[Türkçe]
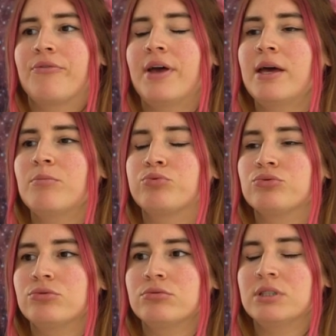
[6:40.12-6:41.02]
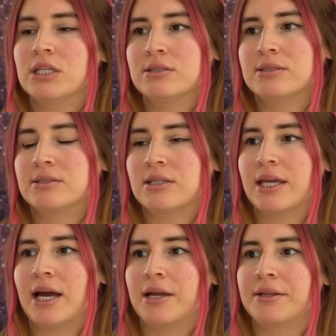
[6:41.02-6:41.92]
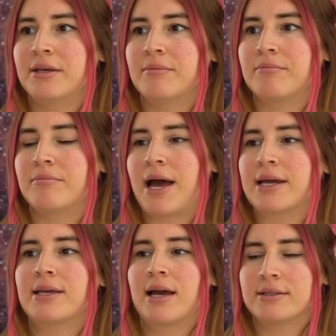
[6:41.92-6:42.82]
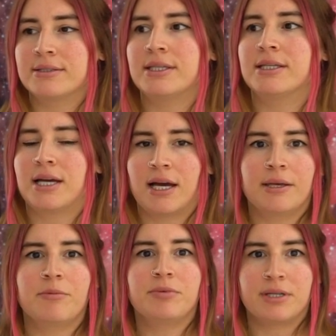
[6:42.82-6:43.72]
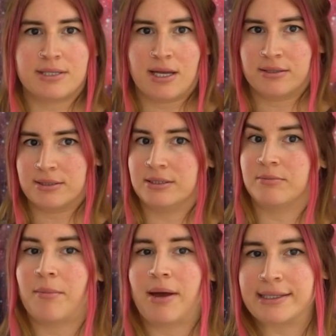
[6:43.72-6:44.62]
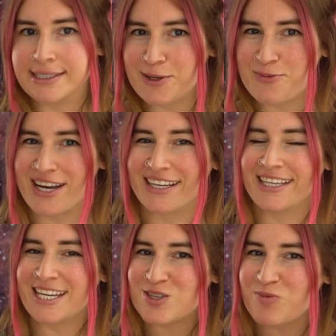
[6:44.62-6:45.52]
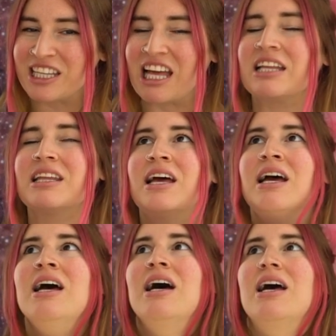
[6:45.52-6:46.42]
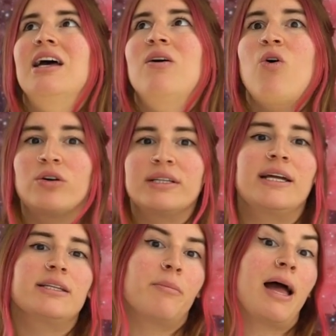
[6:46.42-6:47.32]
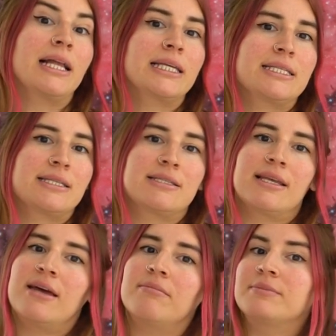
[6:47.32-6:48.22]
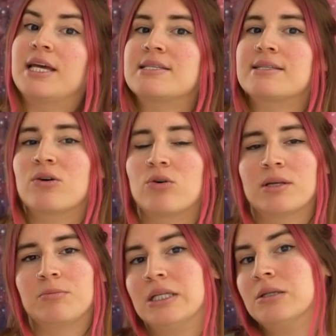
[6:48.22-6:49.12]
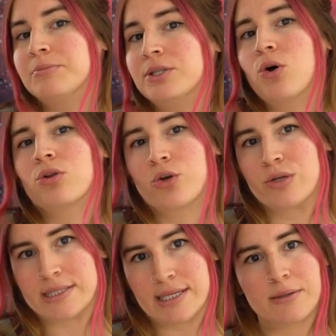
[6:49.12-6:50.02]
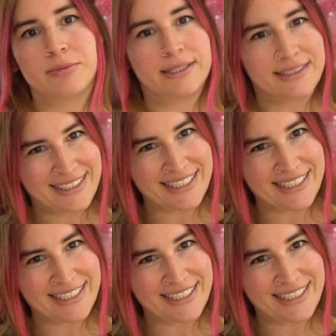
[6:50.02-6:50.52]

Ve bunun yanı sıra yani ben kendi hikayemi biraz anlatayım hemen kitaba geçmeden. E, oradan da belki size destek olabilir, bir yol gösterebilir